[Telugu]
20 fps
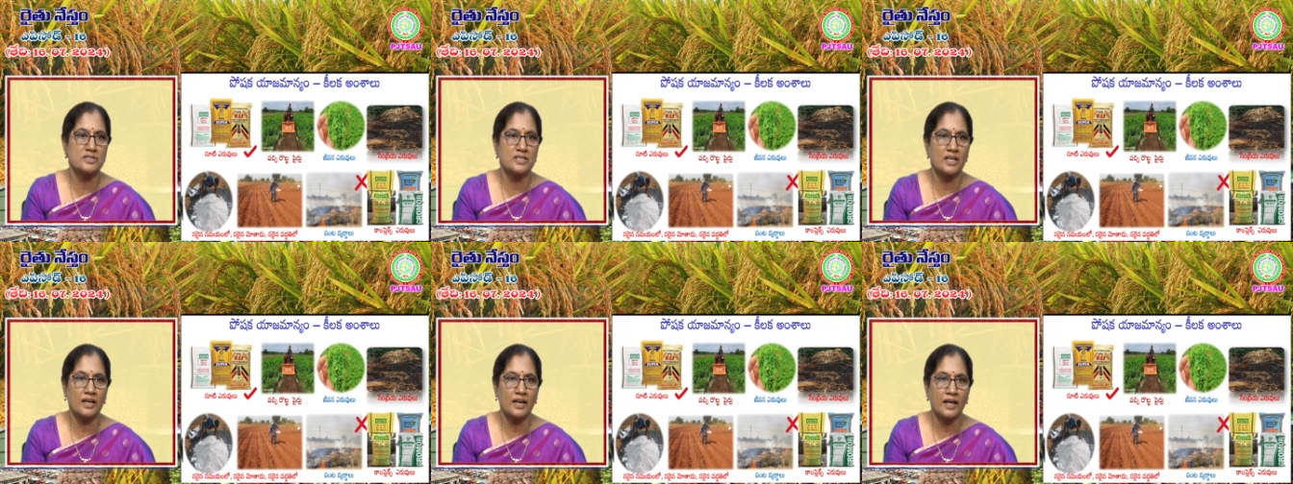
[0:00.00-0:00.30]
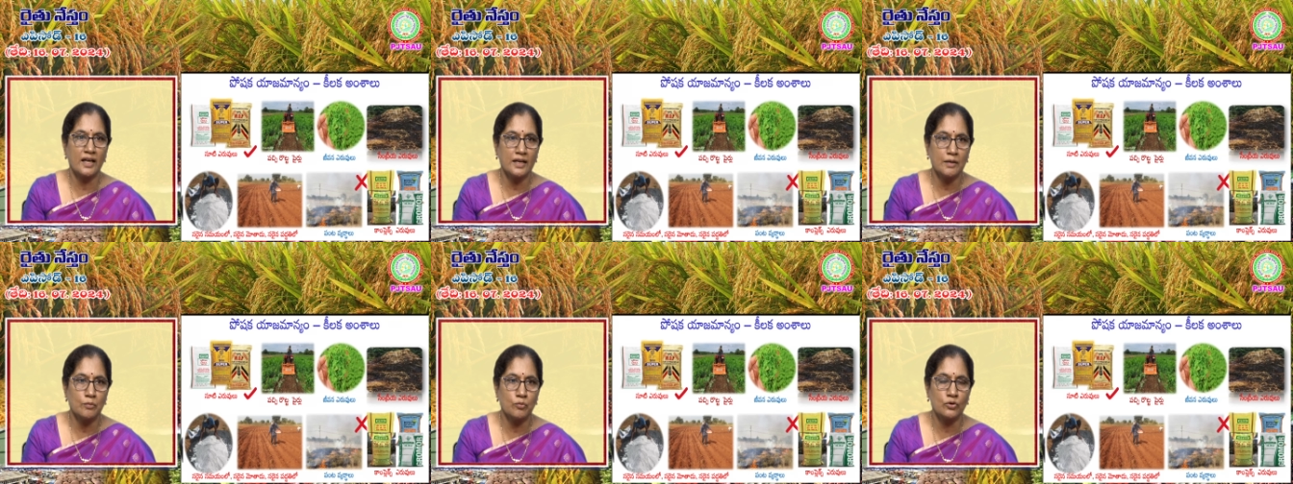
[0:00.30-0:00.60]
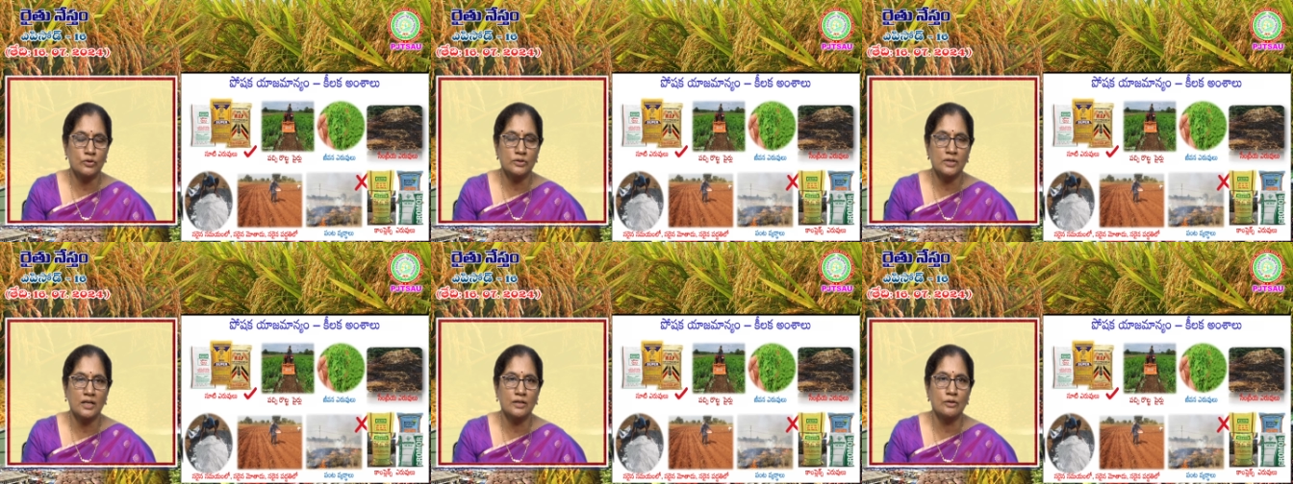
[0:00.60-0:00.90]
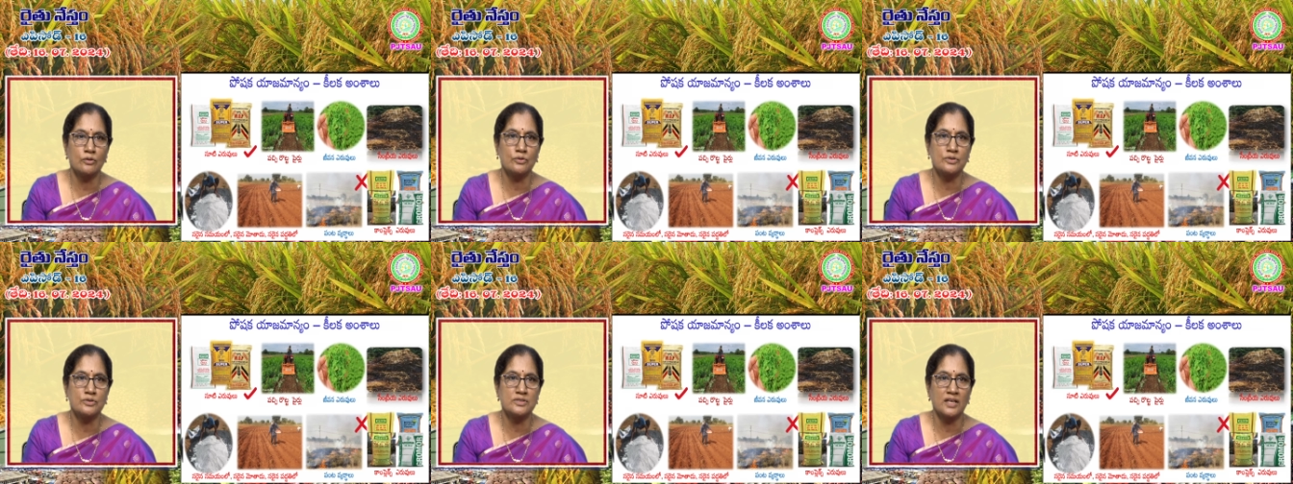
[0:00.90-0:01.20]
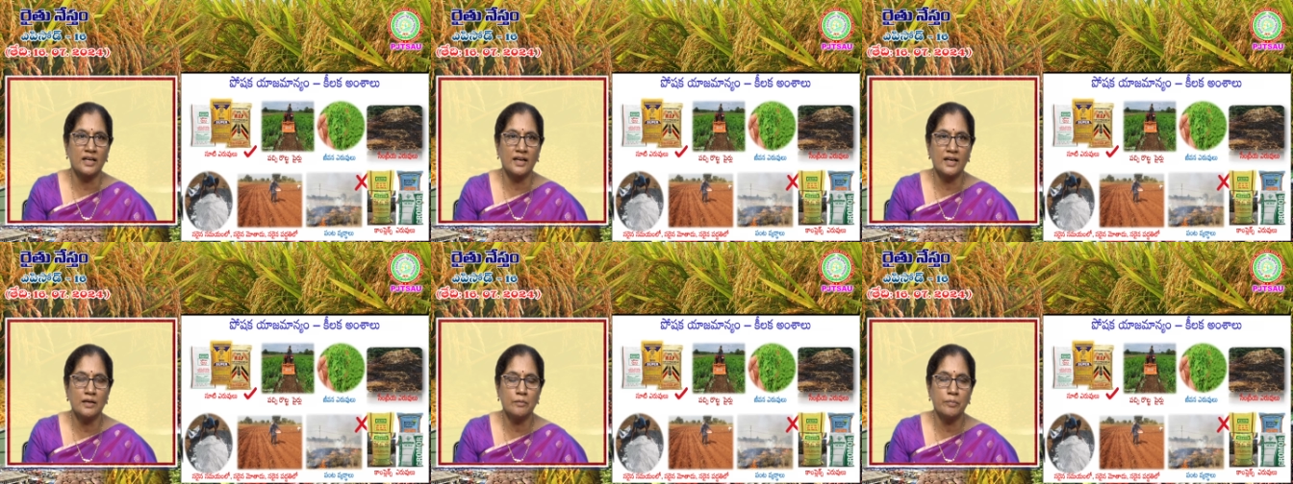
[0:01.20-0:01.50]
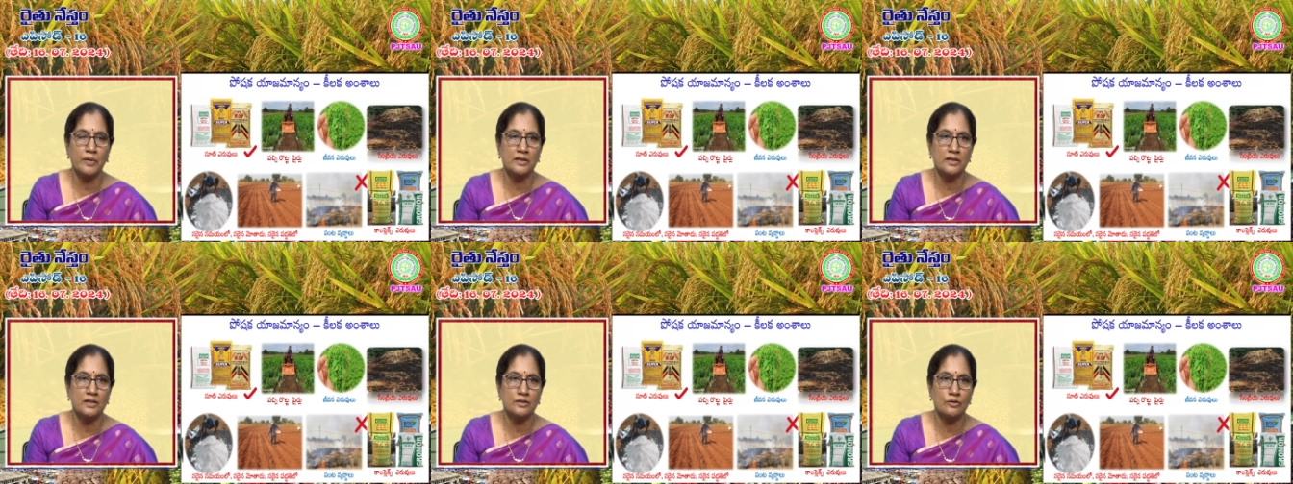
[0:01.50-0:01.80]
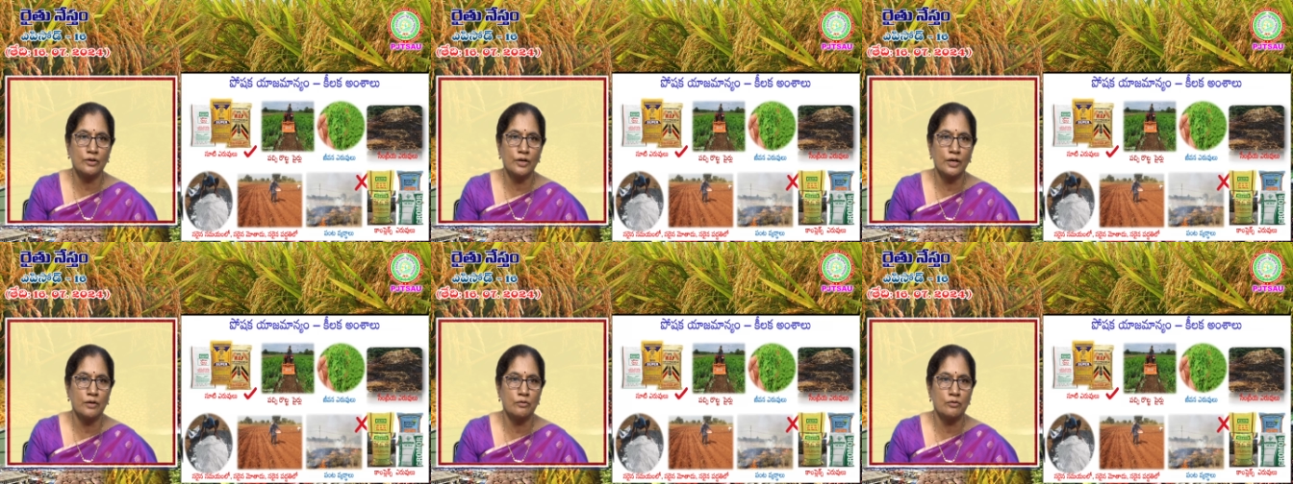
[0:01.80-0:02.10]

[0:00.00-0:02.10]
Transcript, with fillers: సరైన మోతాదులో సరైన పద్ధతిలో